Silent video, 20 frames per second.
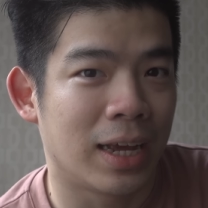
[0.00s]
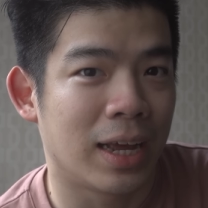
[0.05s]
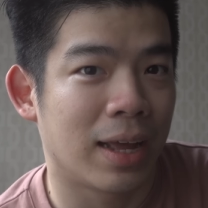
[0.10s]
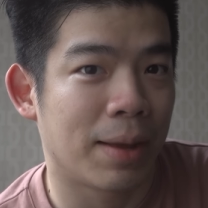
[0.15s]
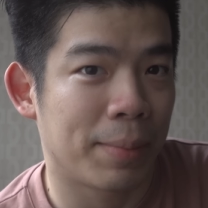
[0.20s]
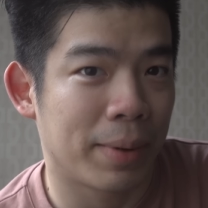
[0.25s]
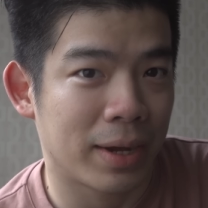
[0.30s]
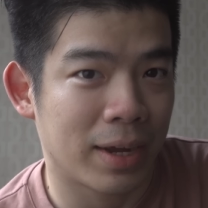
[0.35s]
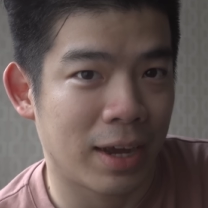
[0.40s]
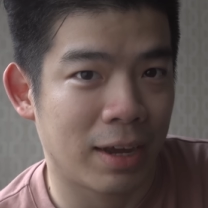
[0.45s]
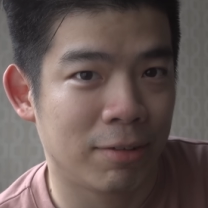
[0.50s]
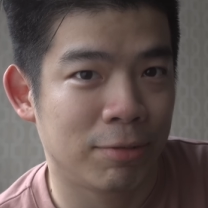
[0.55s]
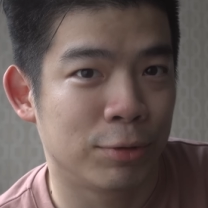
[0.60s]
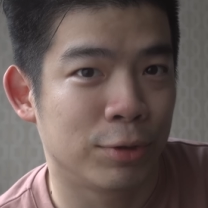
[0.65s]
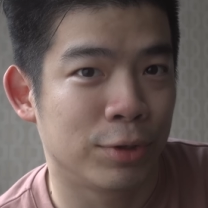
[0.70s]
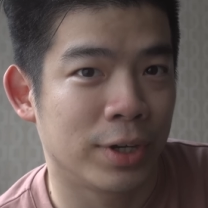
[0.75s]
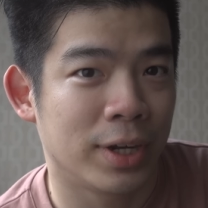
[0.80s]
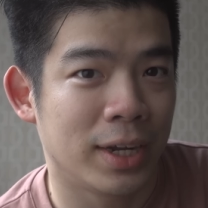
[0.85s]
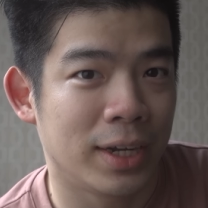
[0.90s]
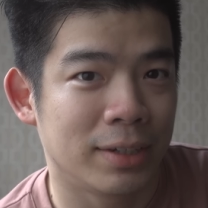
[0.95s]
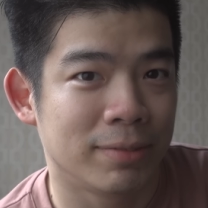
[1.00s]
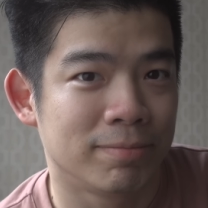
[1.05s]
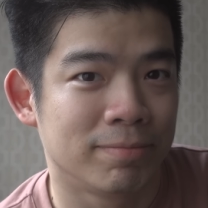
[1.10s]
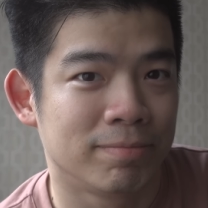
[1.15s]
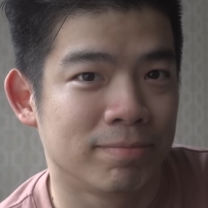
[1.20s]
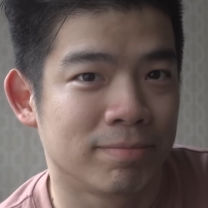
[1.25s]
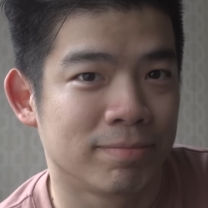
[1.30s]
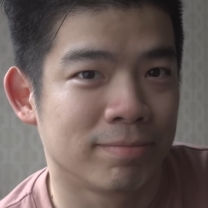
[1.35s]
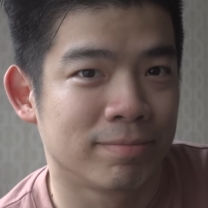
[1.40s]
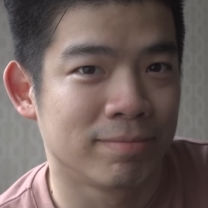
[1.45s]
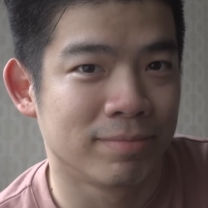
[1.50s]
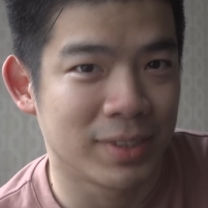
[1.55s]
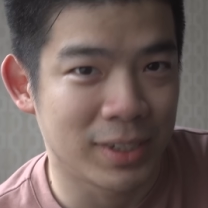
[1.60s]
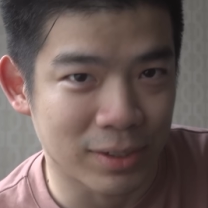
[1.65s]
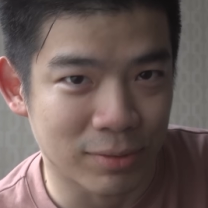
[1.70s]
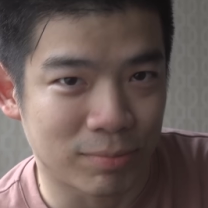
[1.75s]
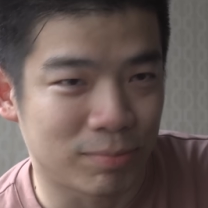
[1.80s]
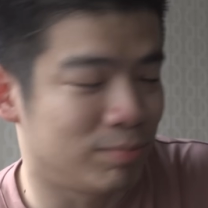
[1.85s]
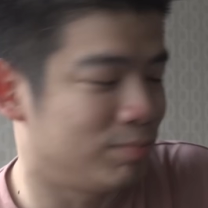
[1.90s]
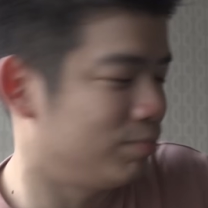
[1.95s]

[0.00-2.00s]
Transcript: Apakah iPhone-nya? Yuk.